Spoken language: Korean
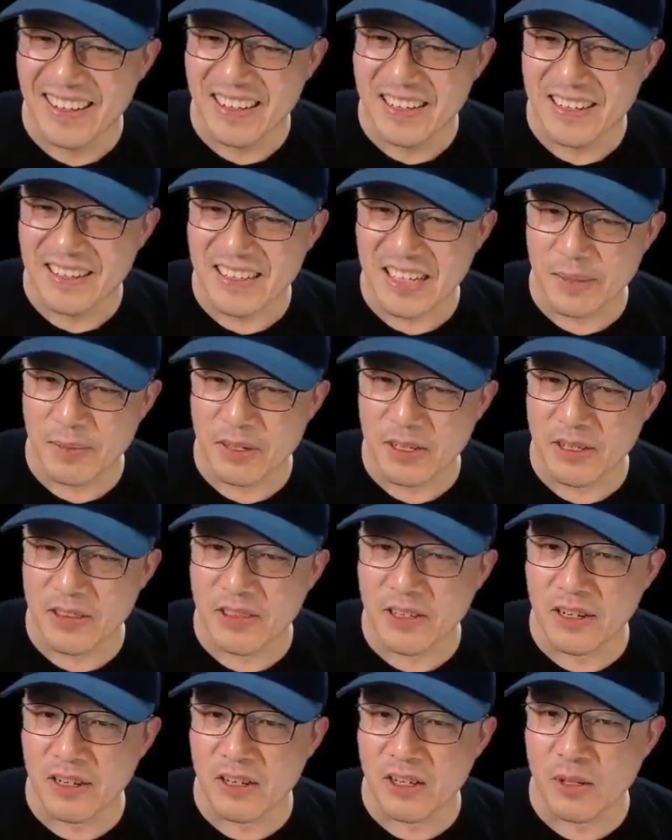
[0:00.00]
그 다음에
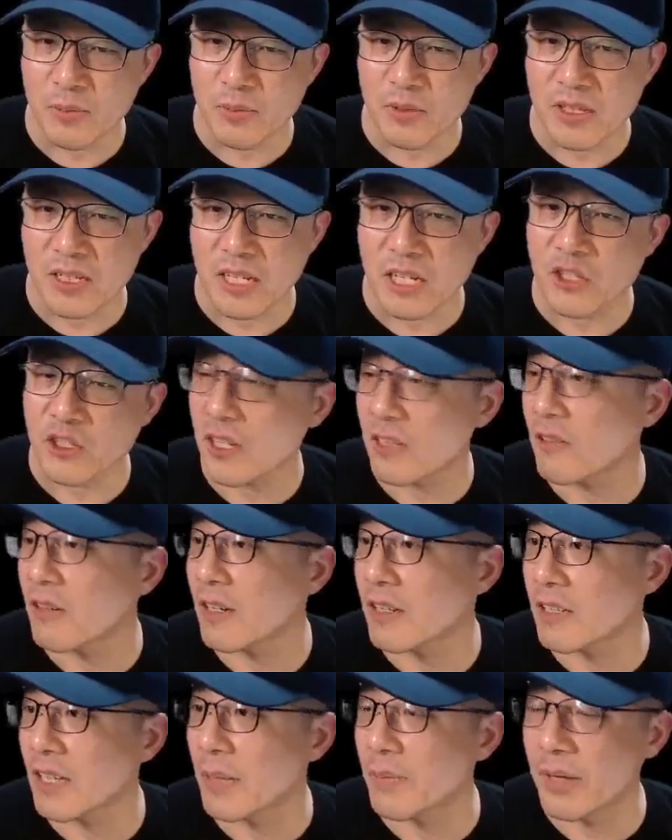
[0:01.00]
흔들리는 거 보니까
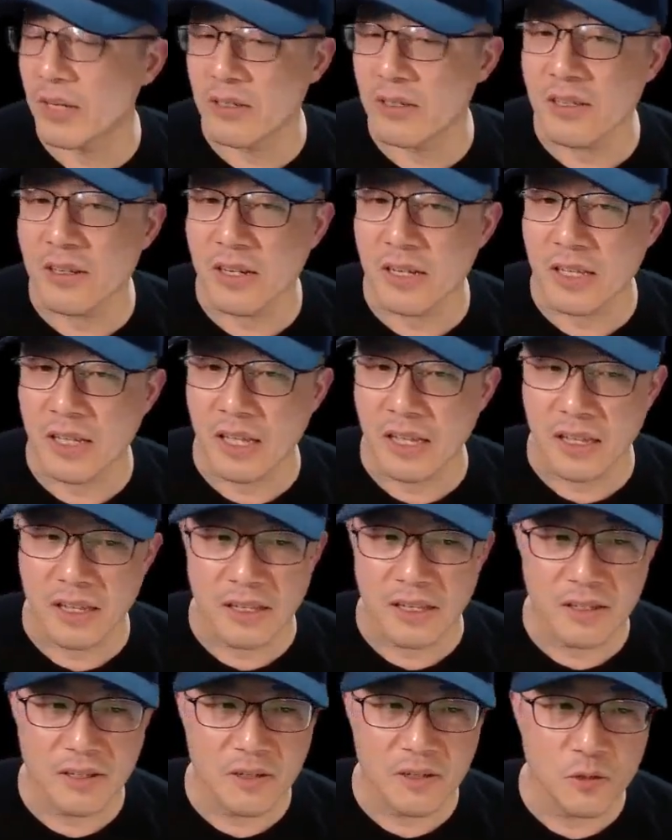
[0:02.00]
쉐이더에서 아마 흔들리게
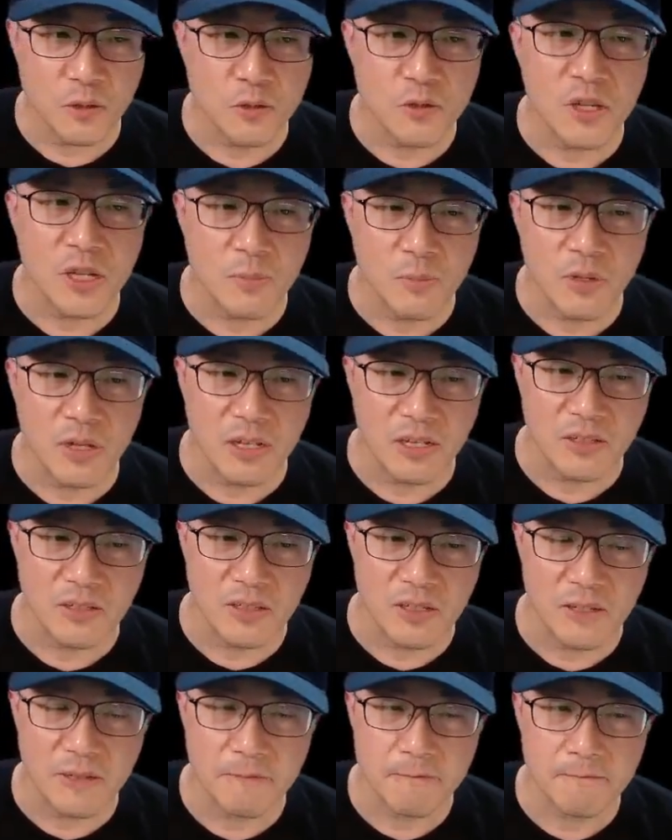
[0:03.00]
조정한
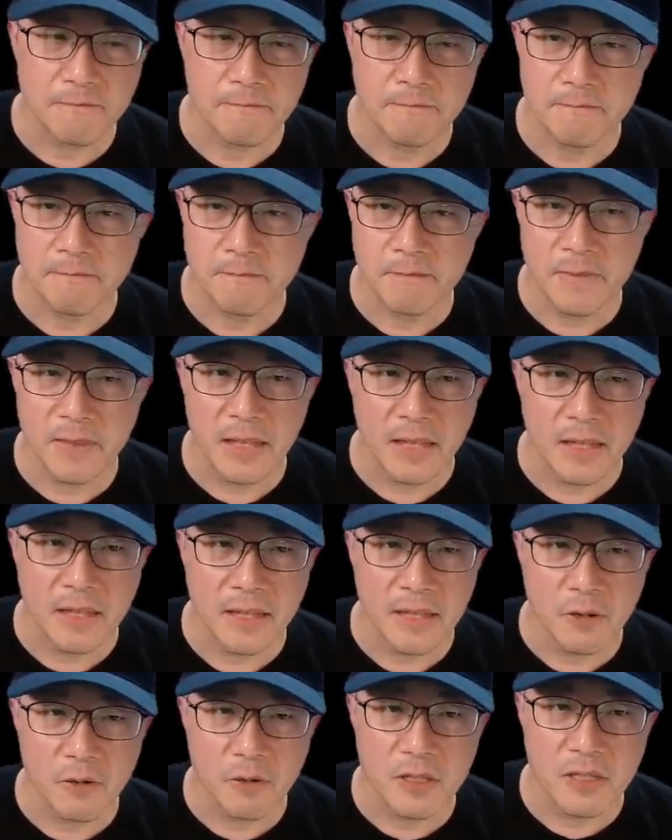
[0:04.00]
모양이죠. 네네. 네.
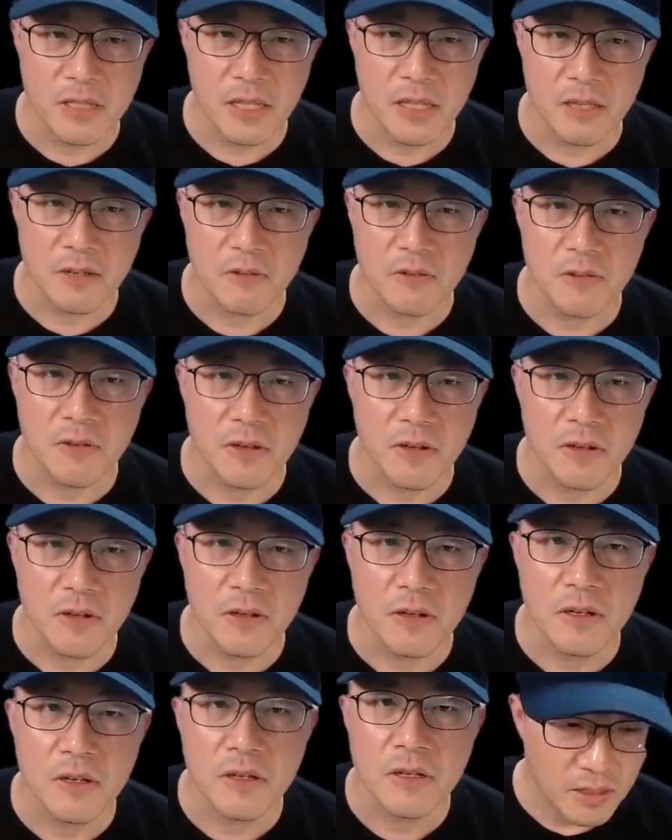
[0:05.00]
네, LOD 네. 네. 돼
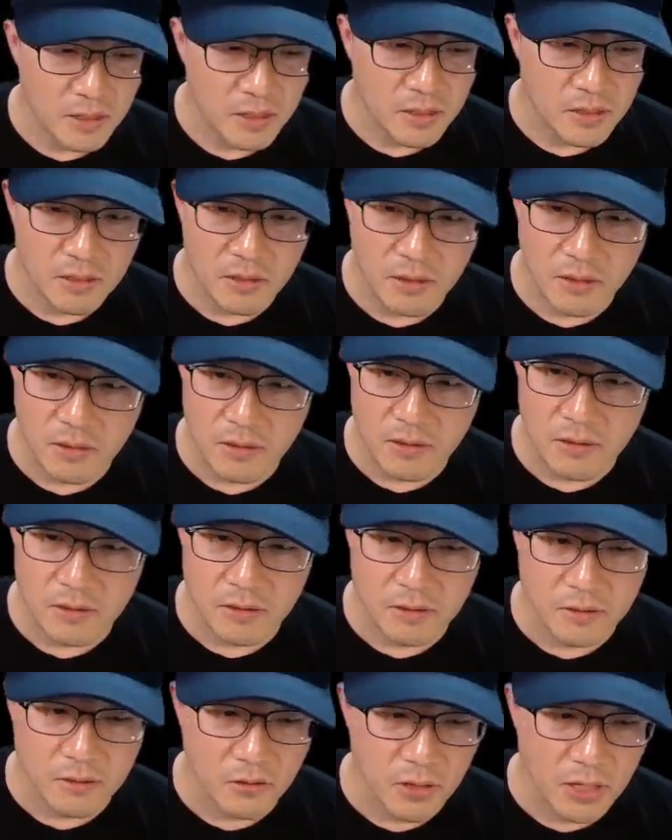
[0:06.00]
있고요.
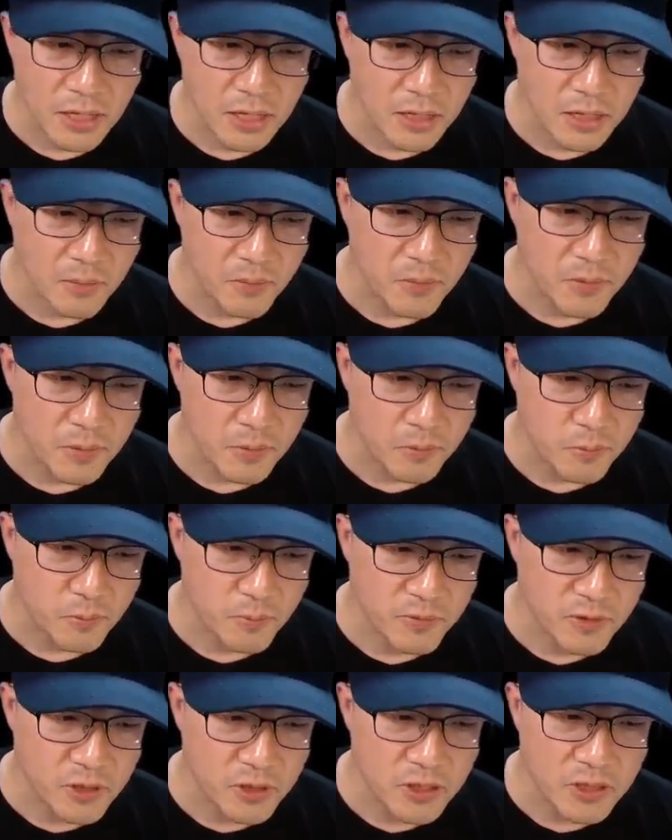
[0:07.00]
트렁크랑 부,
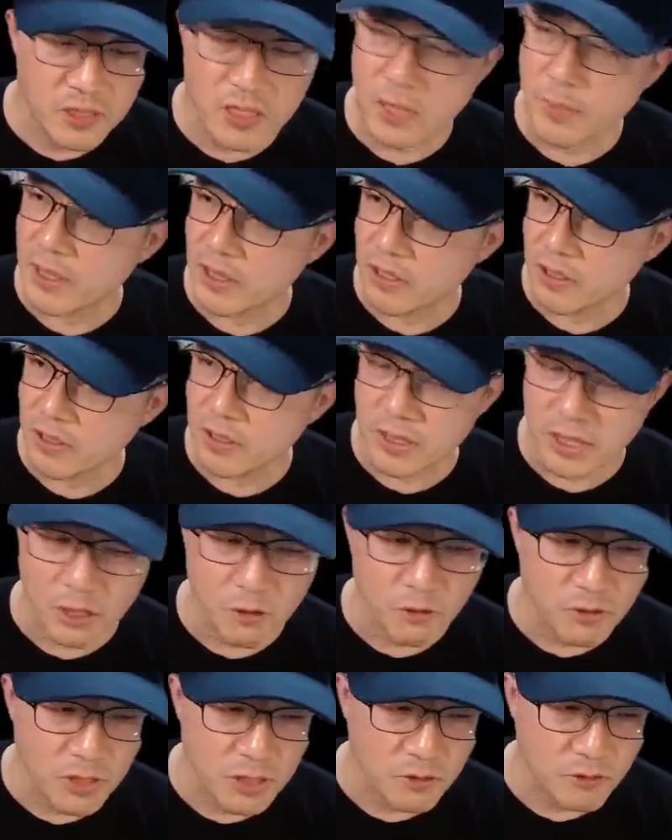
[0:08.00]
부시의 메터리를
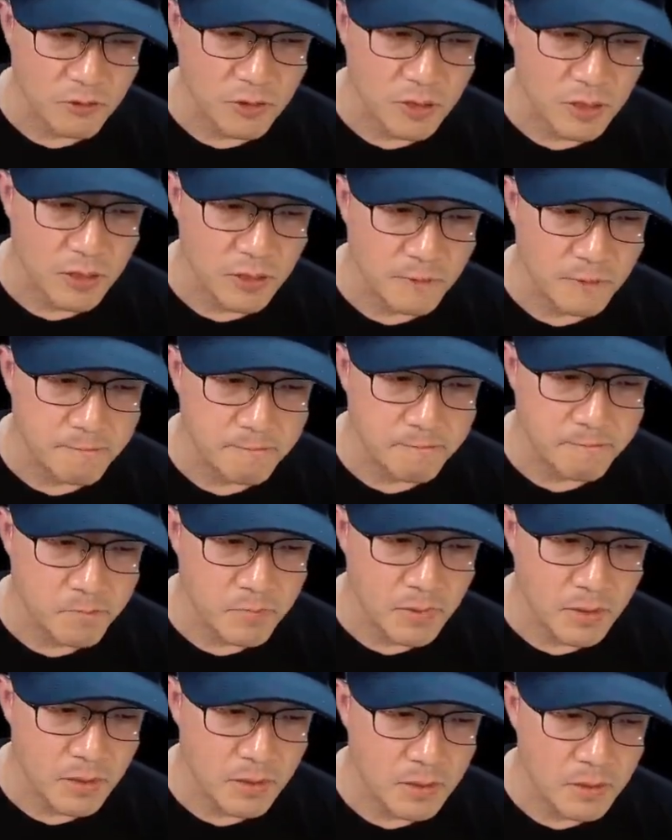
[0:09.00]
따로 돼 있고요.
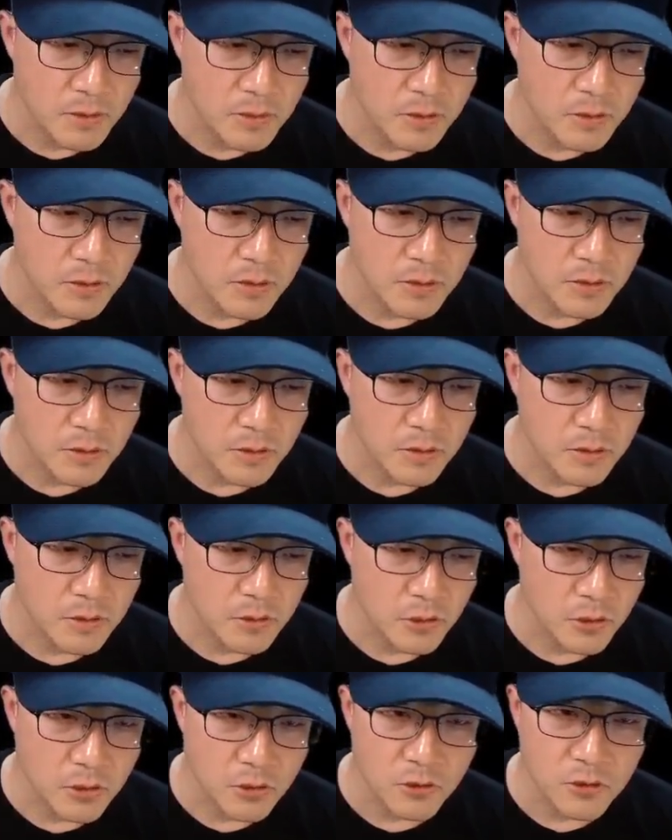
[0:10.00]

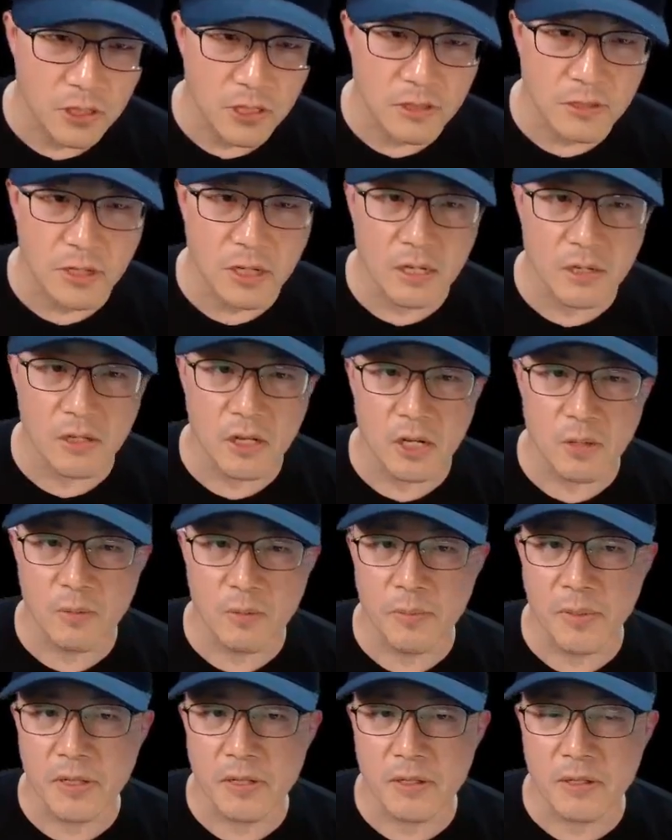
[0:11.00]
네. 쉐이더를
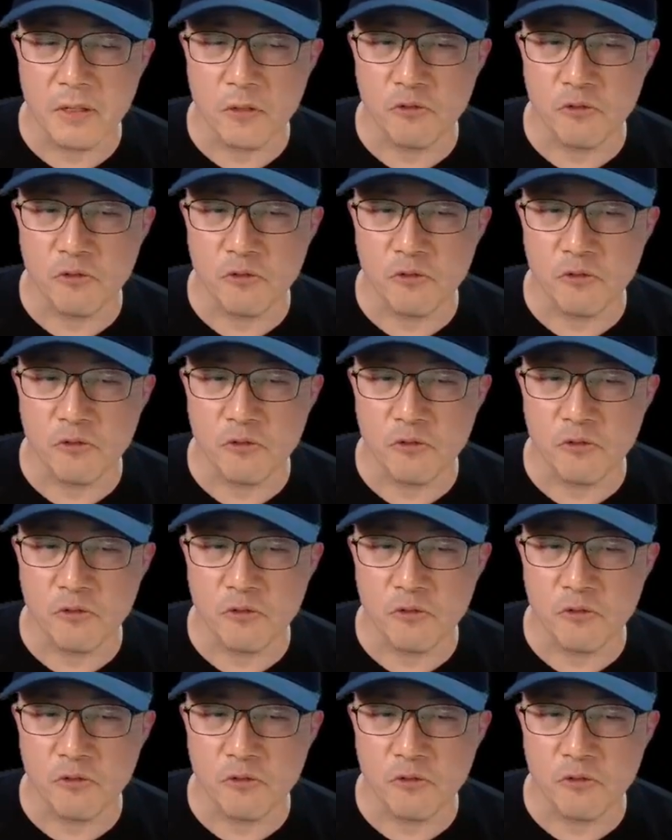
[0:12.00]
열어보면은